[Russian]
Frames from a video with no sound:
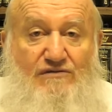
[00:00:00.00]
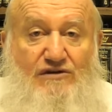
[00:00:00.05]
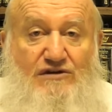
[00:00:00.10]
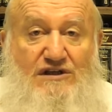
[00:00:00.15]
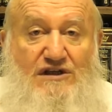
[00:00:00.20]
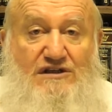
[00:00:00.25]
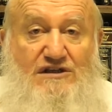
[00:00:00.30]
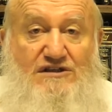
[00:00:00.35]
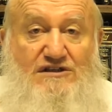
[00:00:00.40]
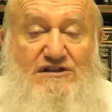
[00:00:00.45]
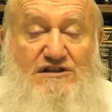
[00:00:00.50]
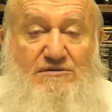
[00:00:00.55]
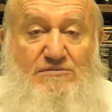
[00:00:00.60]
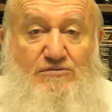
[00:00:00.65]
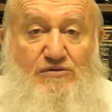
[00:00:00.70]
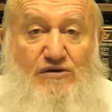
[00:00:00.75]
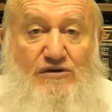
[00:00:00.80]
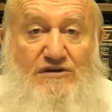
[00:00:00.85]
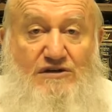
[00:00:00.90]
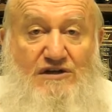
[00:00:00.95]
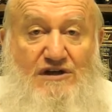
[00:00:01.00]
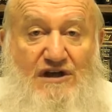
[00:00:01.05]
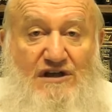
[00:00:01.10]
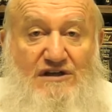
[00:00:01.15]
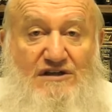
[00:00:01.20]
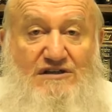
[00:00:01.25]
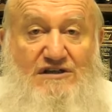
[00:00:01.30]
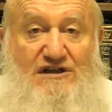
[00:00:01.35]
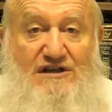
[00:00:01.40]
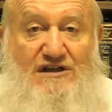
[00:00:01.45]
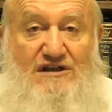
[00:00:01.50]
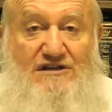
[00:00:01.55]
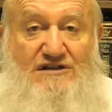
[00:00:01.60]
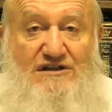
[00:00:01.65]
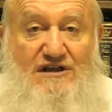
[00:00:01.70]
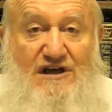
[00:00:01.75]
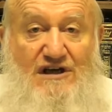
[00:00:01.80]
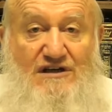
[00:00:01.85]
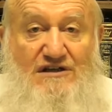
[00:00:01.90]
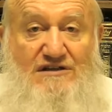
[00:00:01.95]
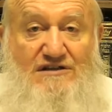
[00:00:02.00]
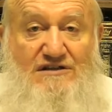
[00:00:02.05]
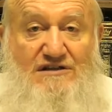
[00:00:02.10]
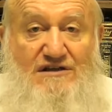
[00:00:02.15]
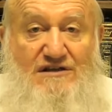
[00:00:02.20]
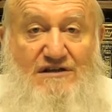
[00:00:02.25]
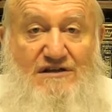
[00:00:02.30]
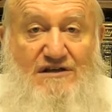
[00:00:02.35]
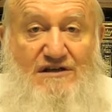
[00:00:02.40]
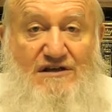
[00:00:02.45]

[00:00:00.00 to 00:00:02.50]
вот эти щепотки, они же отличаются.